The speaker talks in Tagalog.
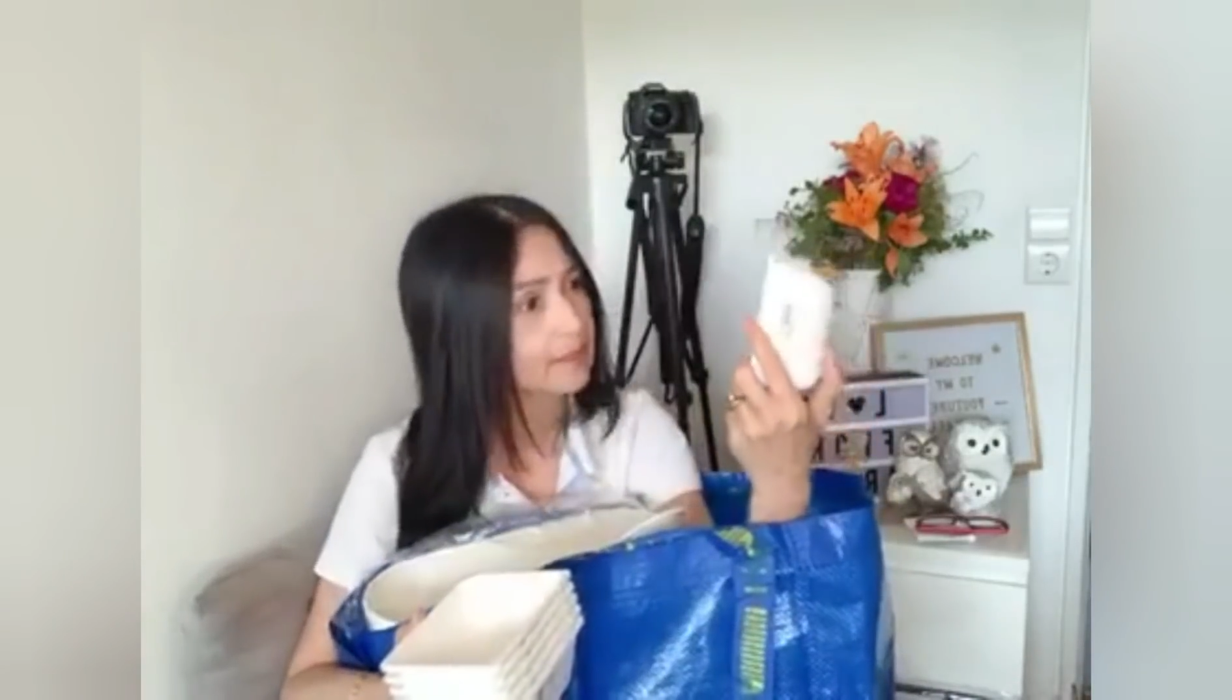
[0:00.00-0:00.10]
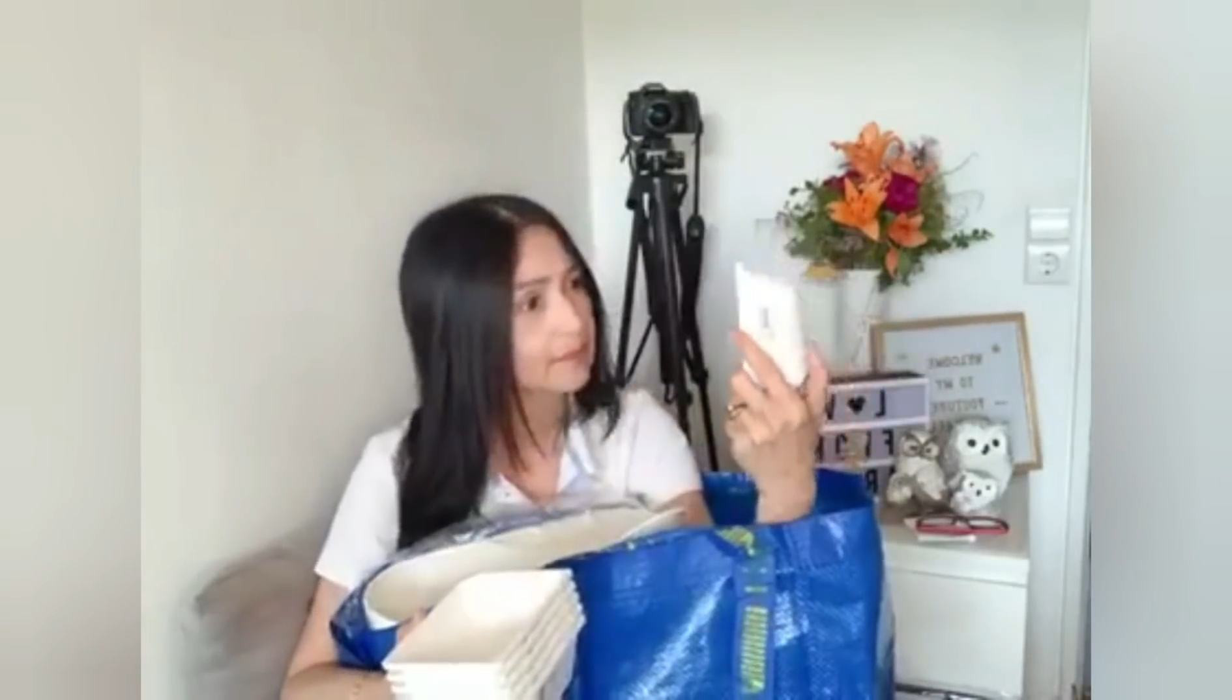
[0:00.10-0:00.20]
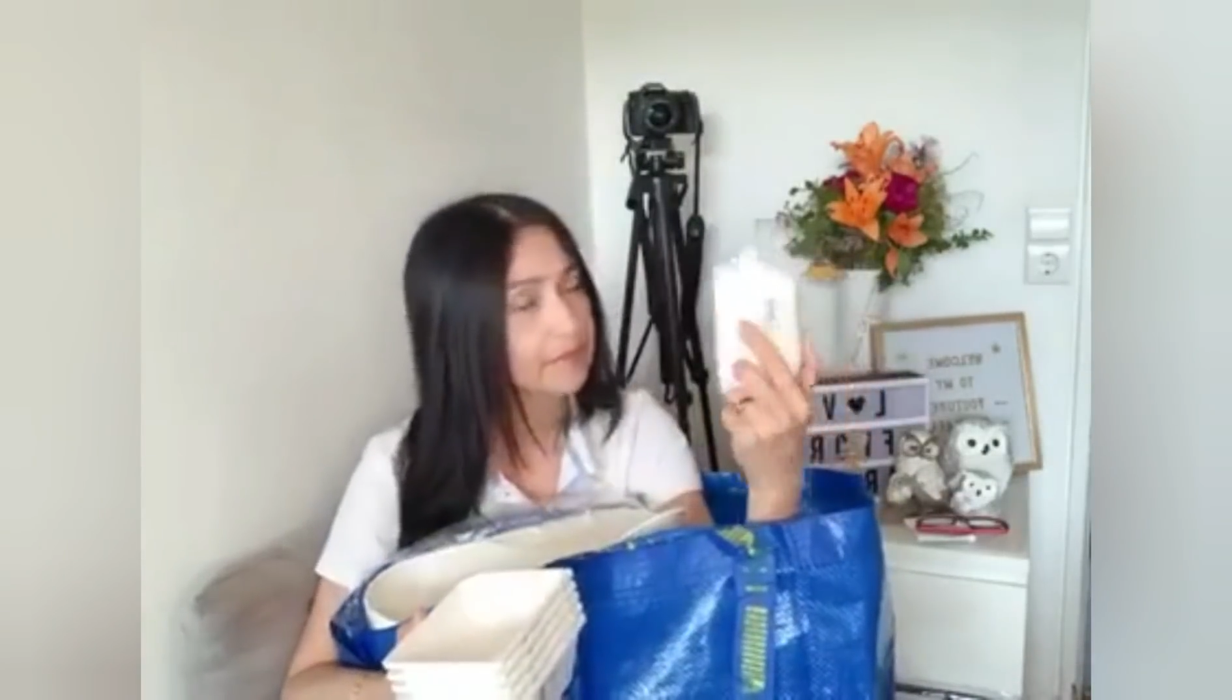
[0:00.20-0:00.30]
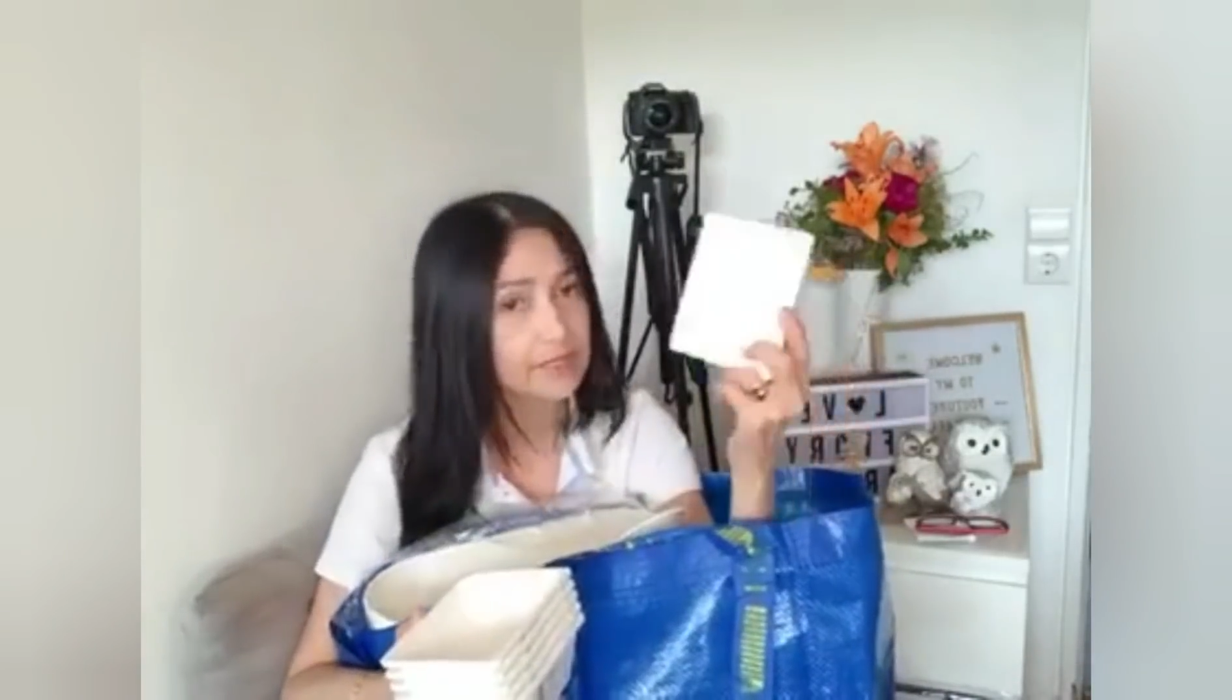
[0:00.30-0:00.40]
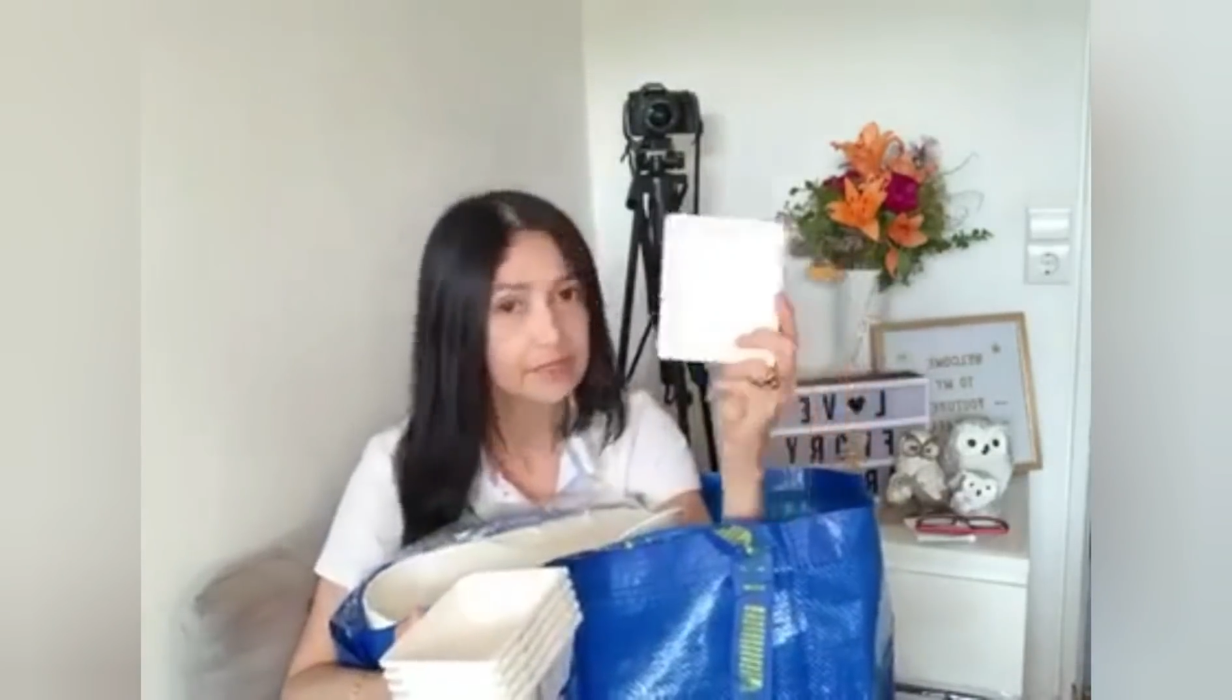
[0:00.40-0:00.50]

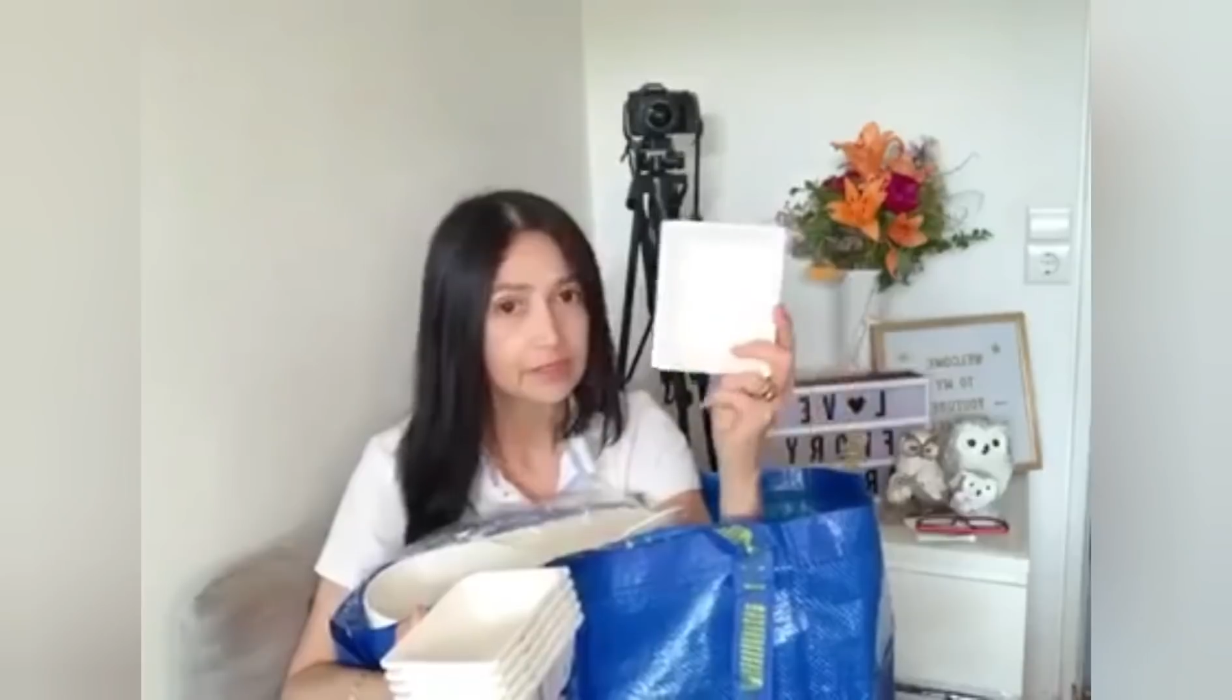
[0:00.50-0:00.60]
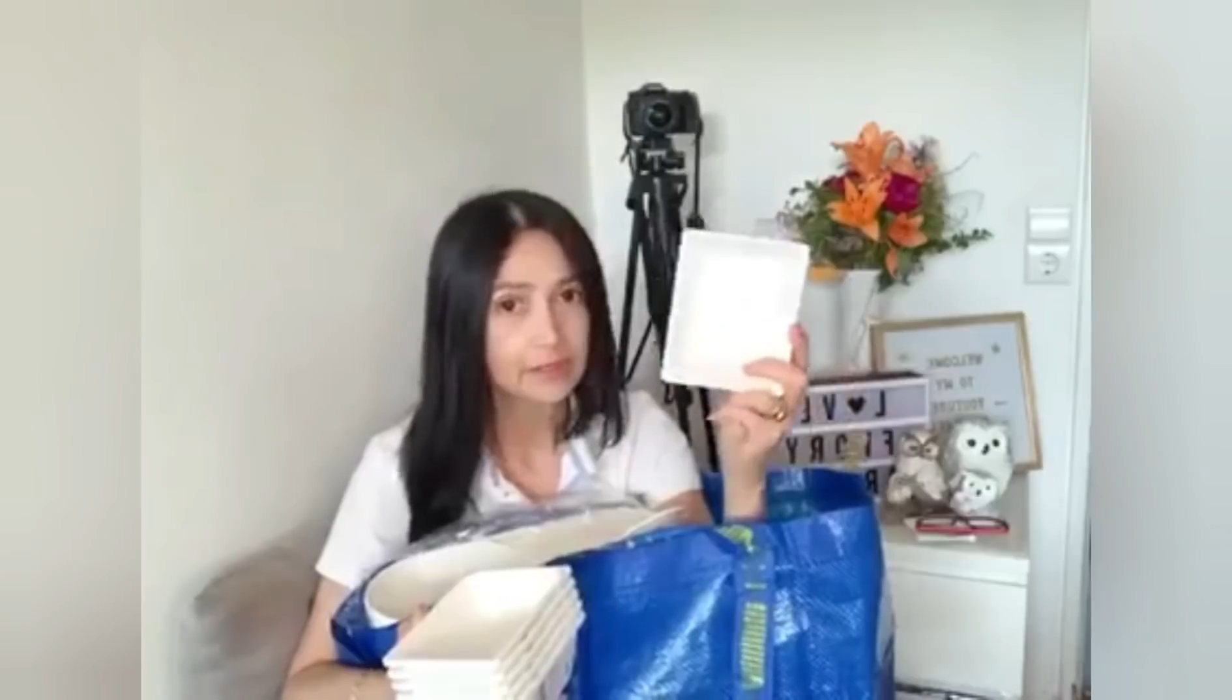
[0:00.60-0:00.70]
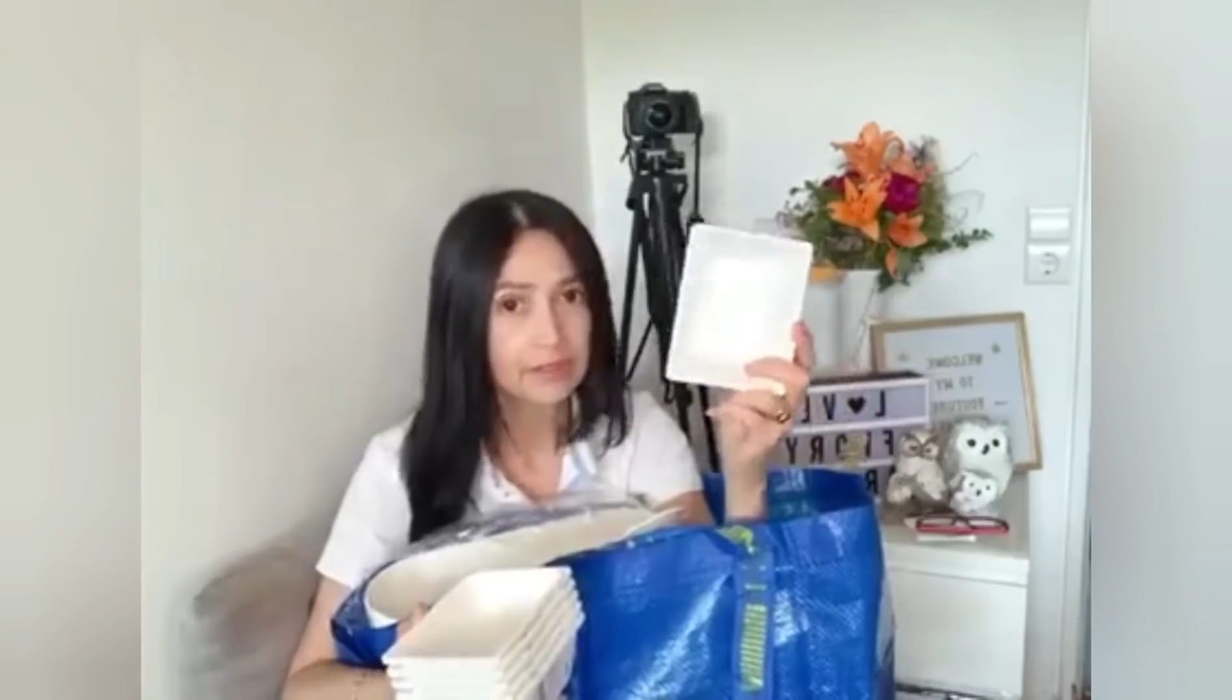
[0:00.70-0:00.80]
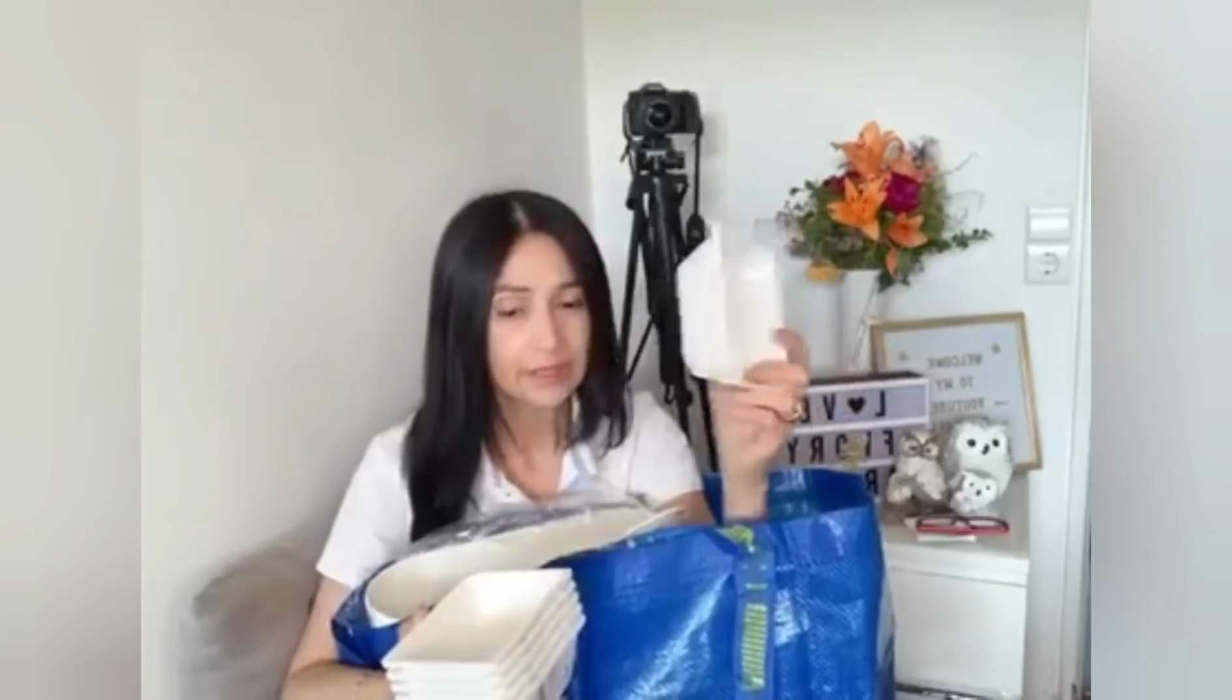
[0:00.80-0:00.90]
video,